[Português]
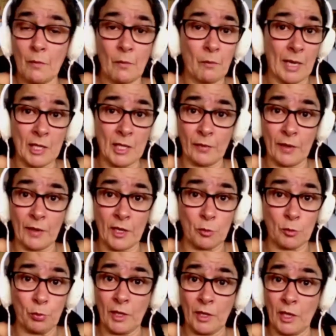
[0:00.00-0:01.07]
para as festas,
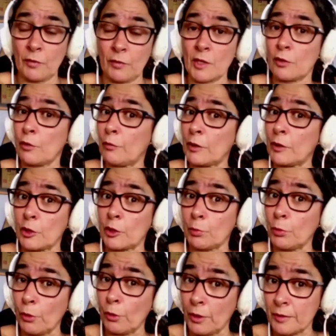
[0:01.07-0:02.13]
porque as festas são feitas por
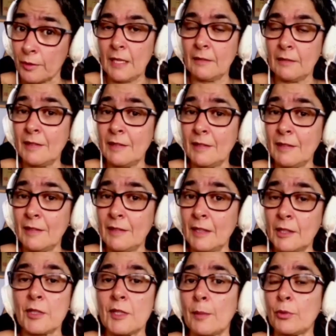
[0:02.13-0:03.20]
nós. Diante, por
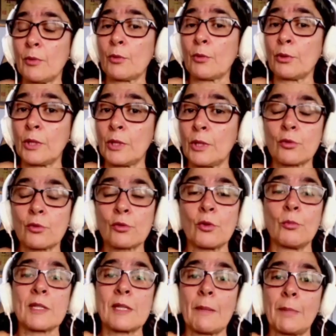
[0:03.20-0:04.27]
exemplo, de um contexto como
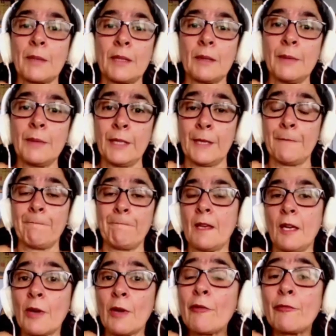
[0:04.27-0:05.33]
esse da pandemia, não
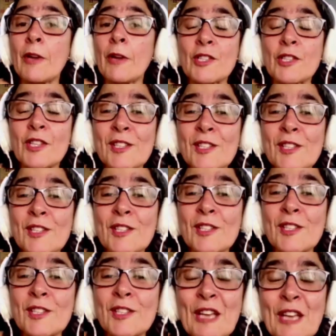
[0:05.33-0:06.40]
é a festa que se reinventa,
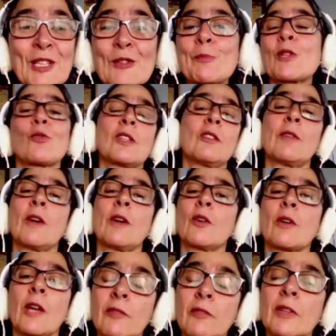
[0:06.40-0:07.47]
são as pessoas que
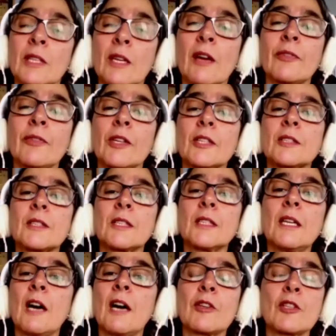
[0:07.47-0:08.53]
tiveram que reinventar a festa.
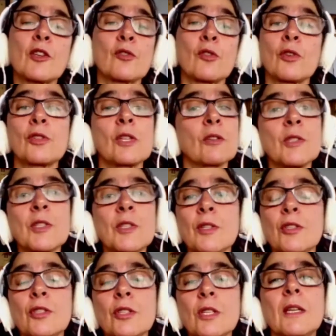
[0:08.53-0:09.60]
A festa sozinha não
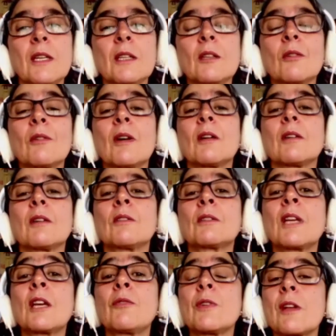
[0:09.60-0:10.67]
existe. Então, o que, é
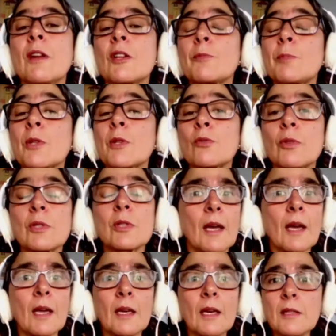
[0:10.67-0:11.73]
que fizeram as pessoas?
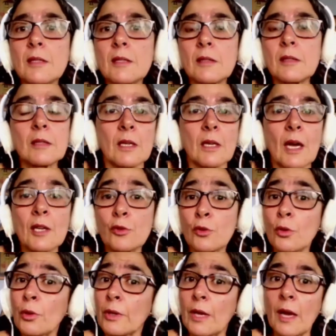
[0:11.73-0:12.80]
Elas
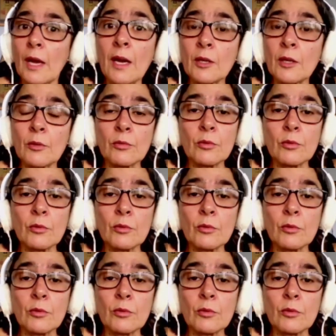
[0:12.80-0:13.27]
acionaram